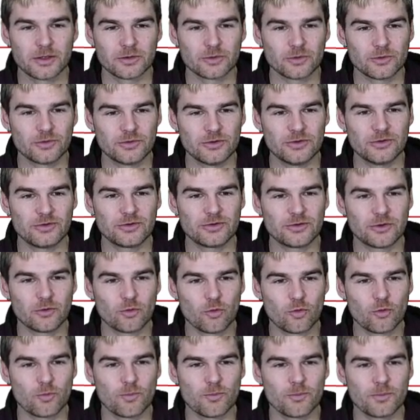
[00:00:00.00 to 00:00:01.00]
Du siehst
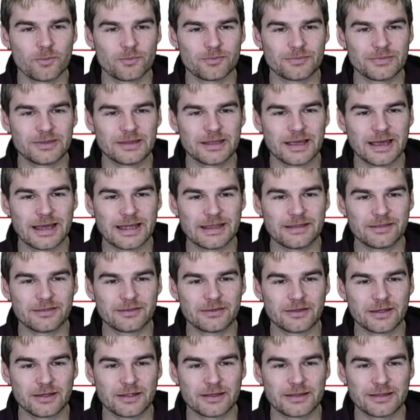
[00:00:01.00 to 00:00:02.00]
hier oben die
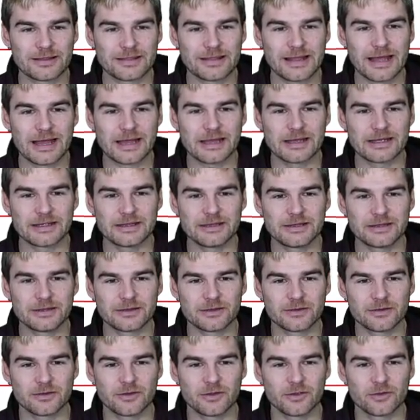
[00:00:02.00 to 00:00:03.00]
Reiter
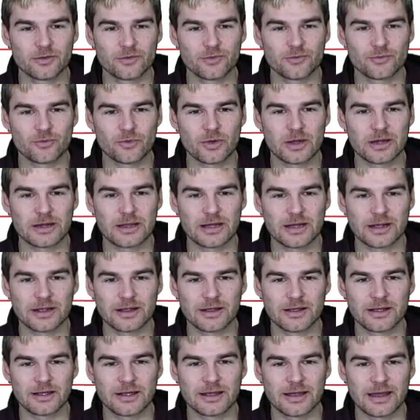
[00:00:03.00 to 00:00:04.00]
Nachrichten,
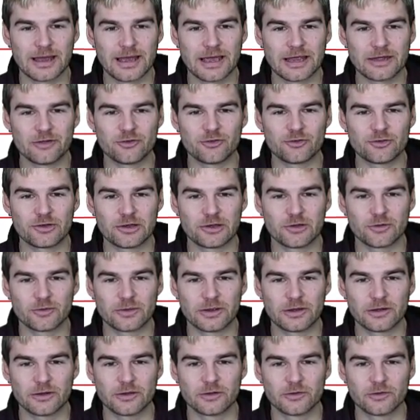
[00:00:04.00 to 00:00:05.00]
Vorlagen,
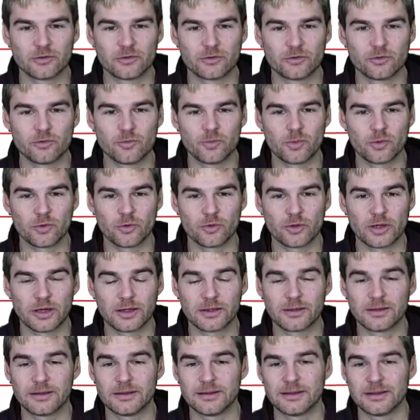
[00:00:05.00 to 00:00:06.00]
Einstellungen,
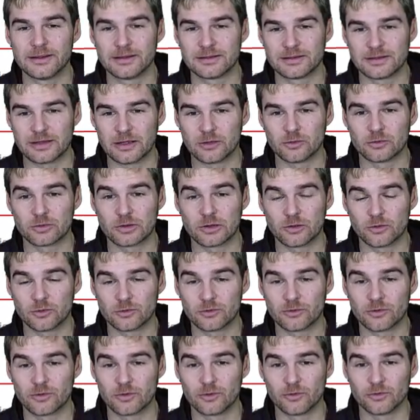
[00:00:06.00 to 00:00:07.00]
Zubehör,
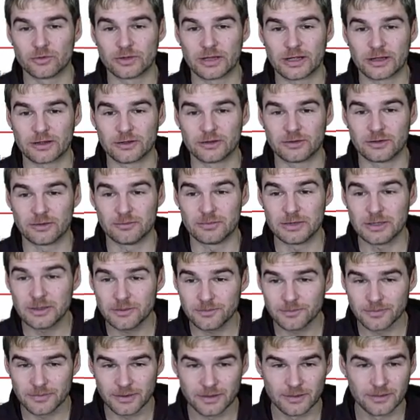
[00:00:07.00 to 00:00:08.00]
Download und
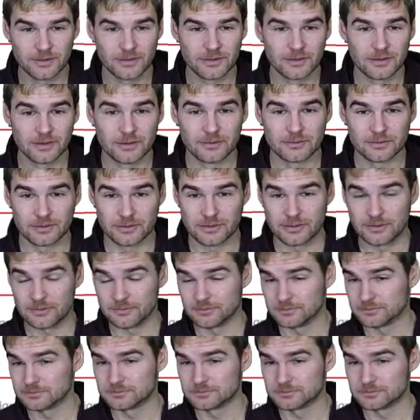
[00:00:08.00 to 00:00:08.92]
Akademie. Da